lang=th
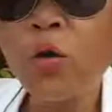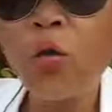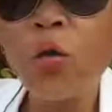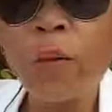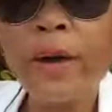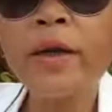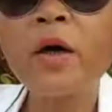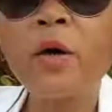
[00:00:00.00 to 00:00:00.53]
นู
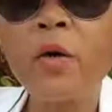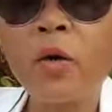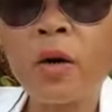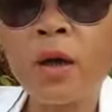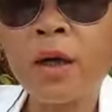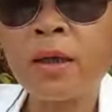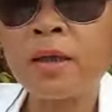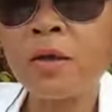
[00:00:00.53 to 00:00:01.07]
พะนะออก
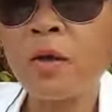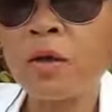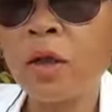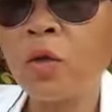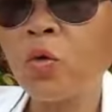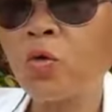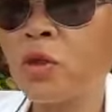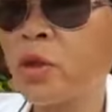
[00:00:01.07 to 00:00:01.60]
ค่ะ ดอกธ
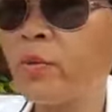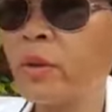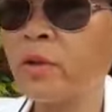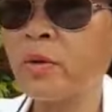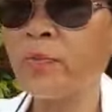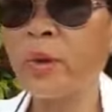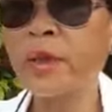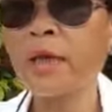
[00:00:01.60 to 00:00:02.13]
นูสิมัน
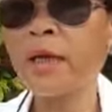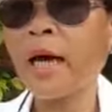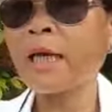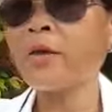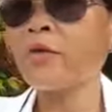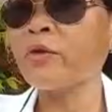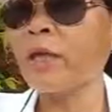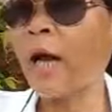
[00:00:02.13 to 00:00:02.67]
สิเป็นก้าน
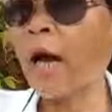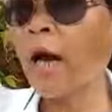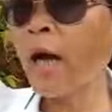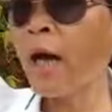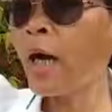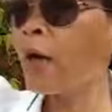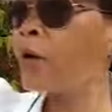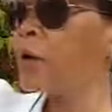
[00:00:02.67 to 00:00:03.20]
ยา
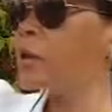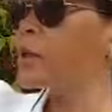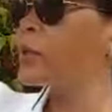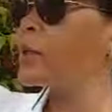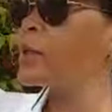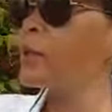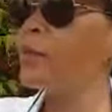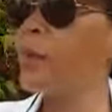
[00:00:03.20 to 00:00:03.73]
วๆแล้วสิ
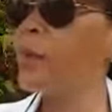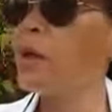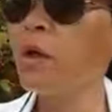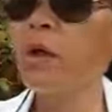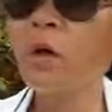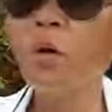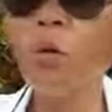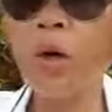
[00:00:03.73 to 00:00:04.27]
มันสิเป็น
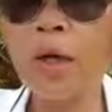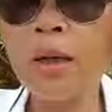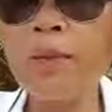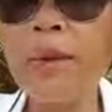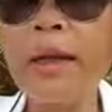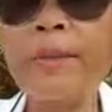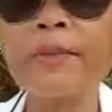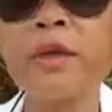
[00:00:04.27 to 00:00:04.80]
หัว
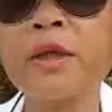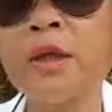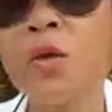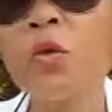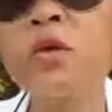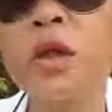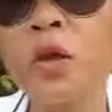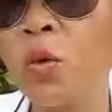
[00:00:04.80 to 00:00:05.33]
แหลมๆคือ ลูกธ